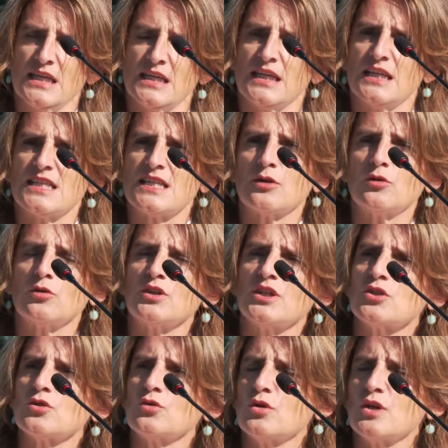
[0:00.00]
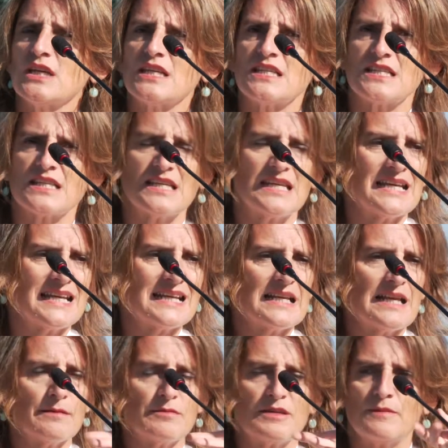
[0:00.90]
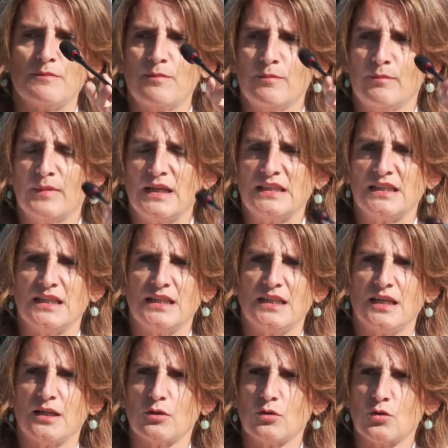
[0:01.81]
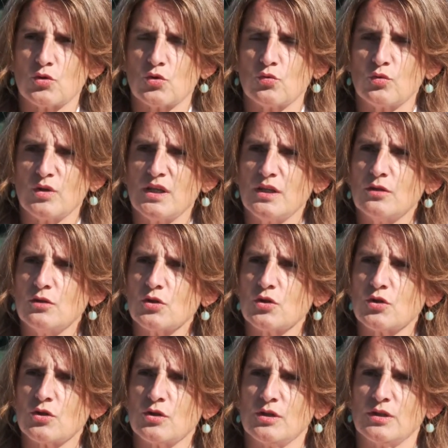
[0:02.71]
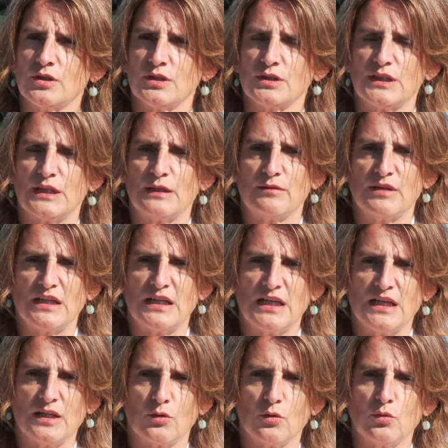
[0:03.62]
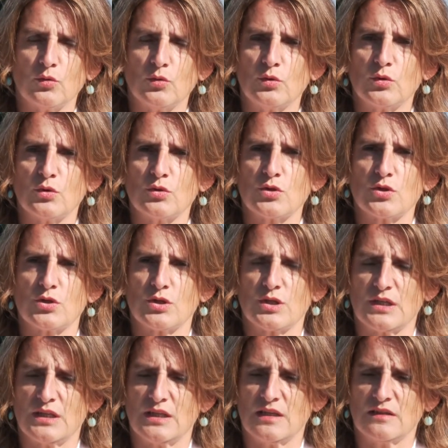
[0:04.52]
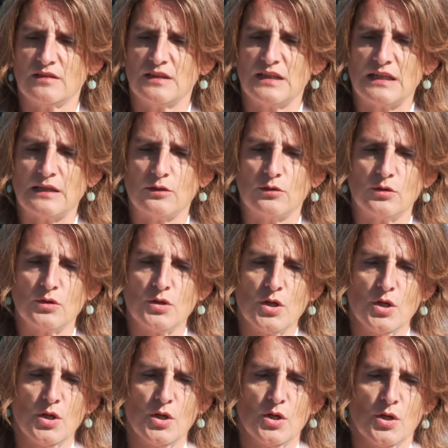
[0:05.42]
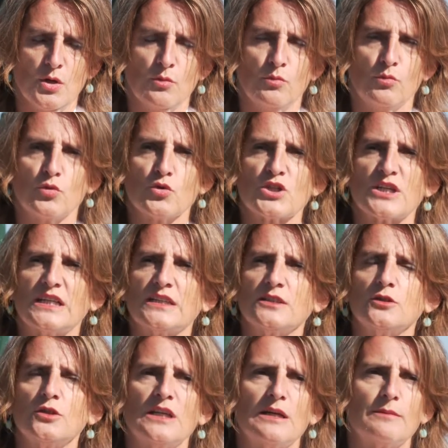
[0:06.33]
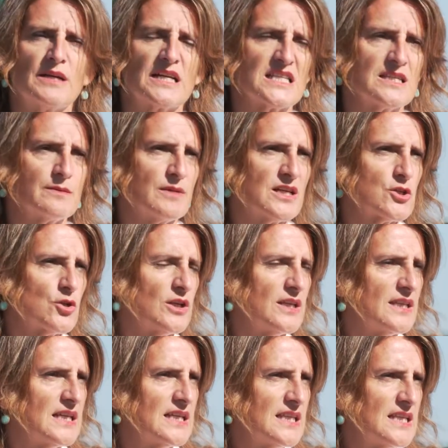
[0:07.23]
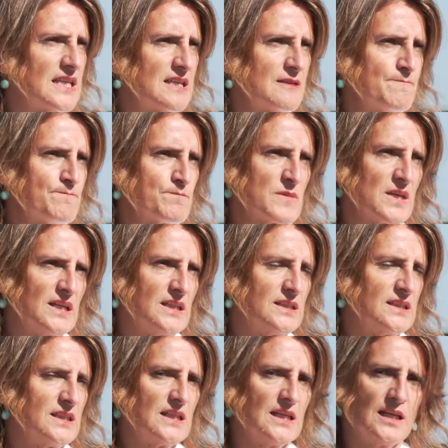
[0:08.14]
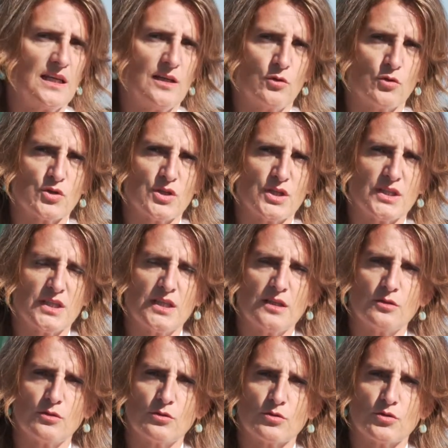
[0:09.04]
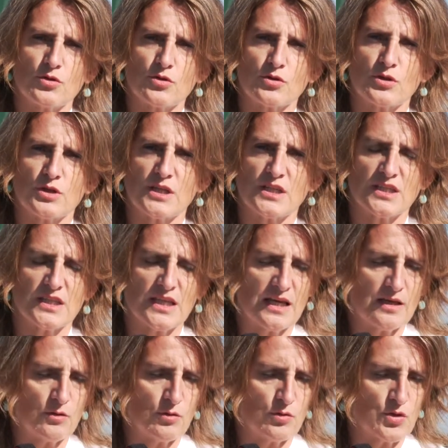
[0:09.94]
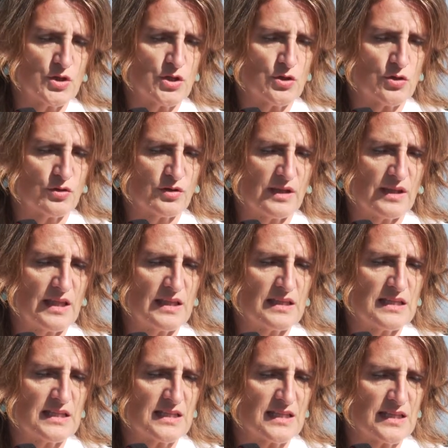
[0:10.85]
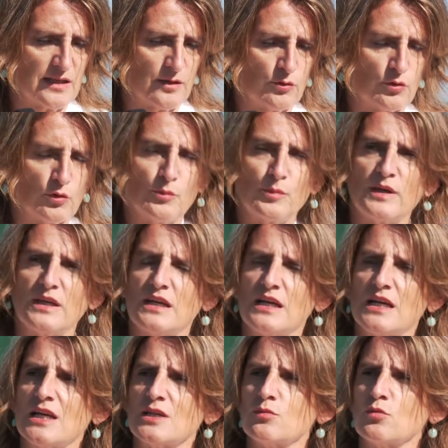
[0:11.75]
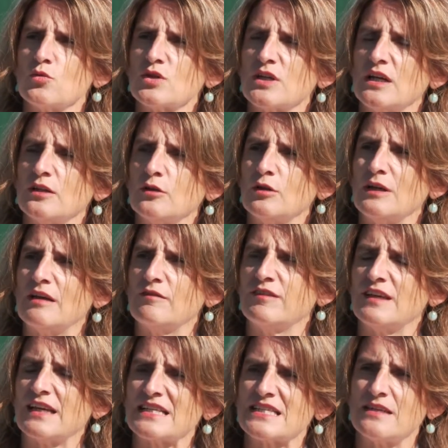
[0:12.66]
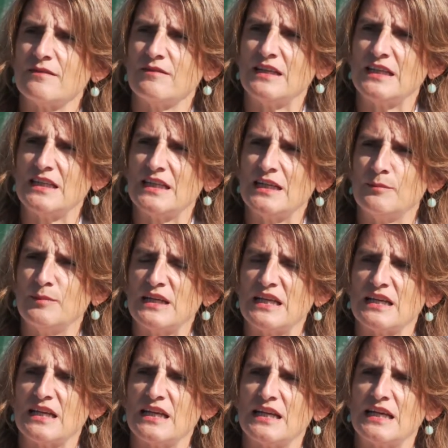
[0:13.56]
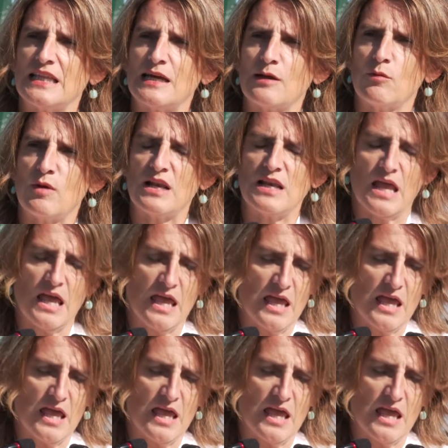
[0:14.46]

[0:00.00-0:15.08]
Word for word: Y en ese contexto es eh, clave mantenernos unidos, trabajar juntos y hacerlo buscando la máxima solidaridad entre los distintos estados y sociedades europeas, buscando la flexibilidad para que cada cual